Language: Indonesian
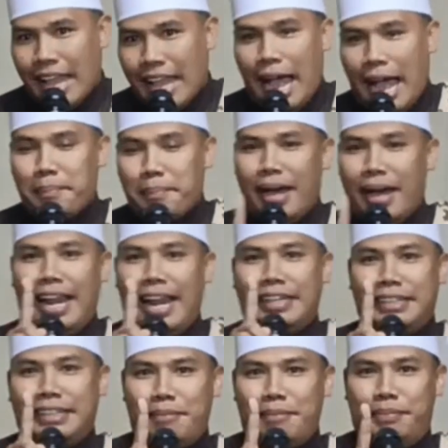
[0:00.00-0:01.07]

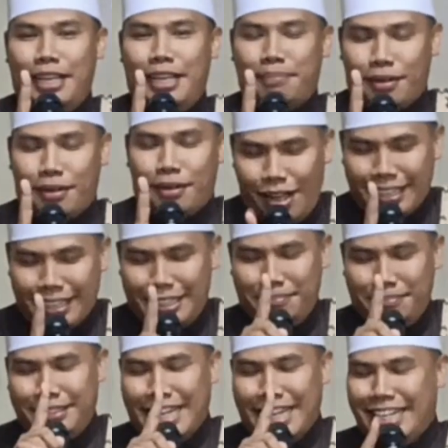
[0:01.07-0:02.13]
amalan Nabi
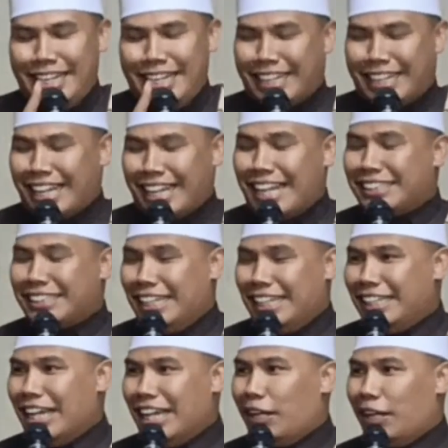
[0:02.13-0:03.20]
Ibrahim jadi
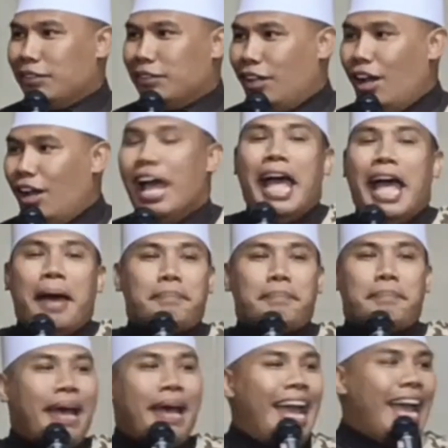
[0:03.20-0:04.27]
kekasihnya Allah
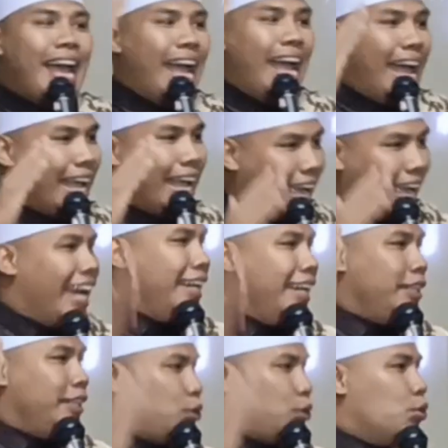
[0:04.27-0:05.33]

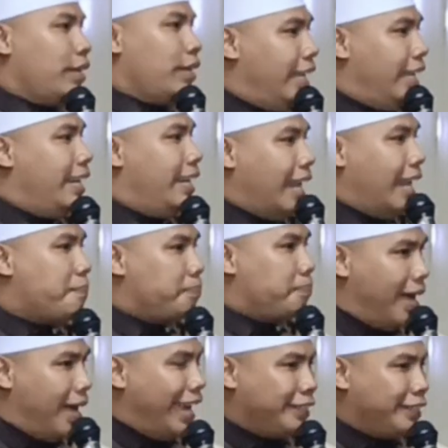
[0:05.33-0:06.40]
ma'akaltu illa
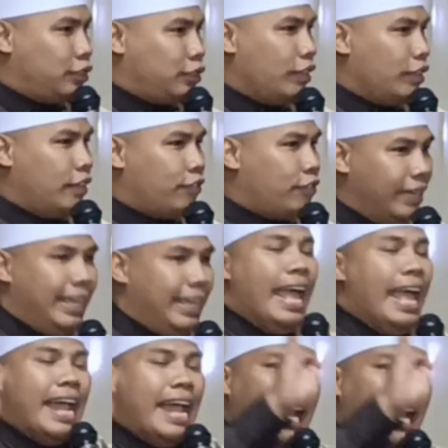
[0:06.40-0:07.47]

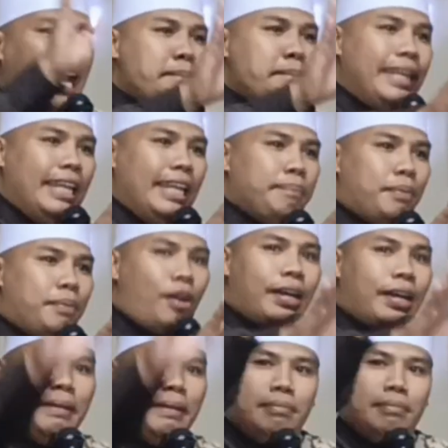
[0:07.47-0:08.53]
ma'adoifi Nabi
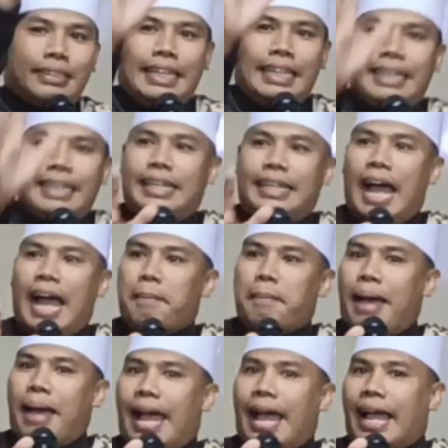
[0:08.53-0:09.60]
Ibrahim tidak
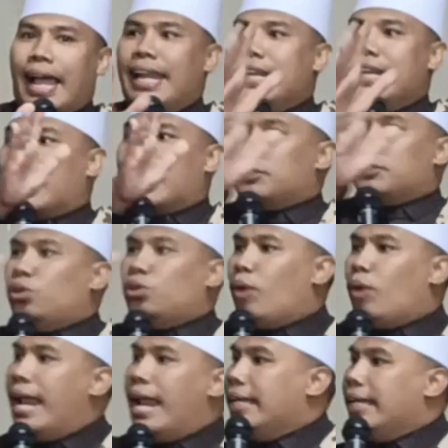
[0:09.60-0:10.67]
makan
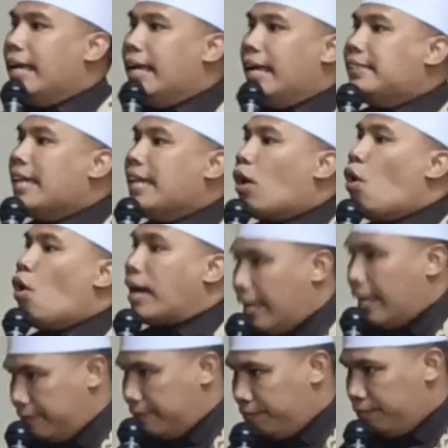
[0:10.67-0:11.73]
kecuali ngajak
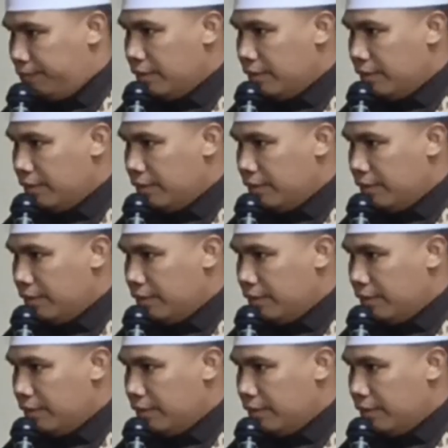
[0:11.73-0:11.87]
orang